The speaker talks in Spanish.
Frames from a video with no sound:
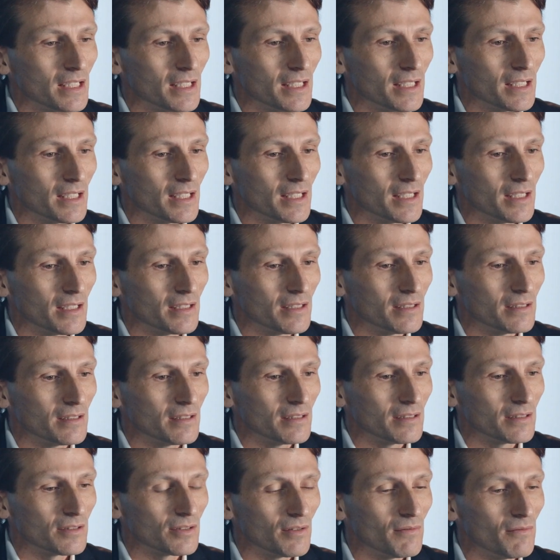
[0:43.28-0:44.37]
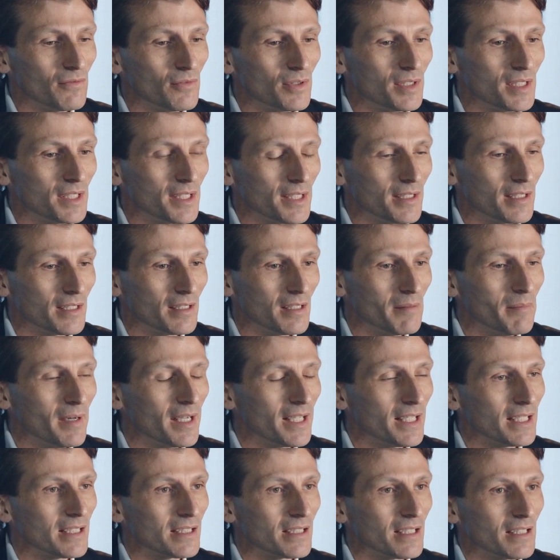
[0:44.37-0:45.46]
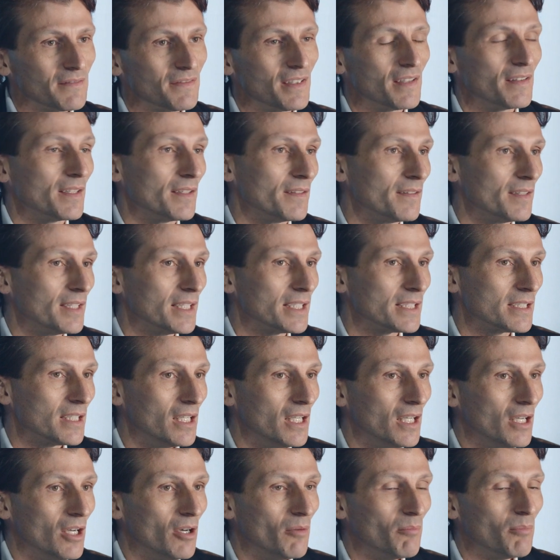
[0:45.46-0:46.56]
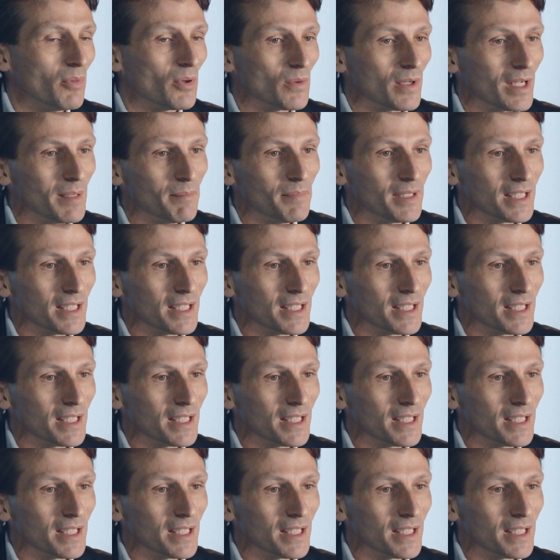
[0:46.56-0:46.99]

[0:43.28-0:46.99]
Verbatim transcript: eh, son fuente de varias eficiencias. Por una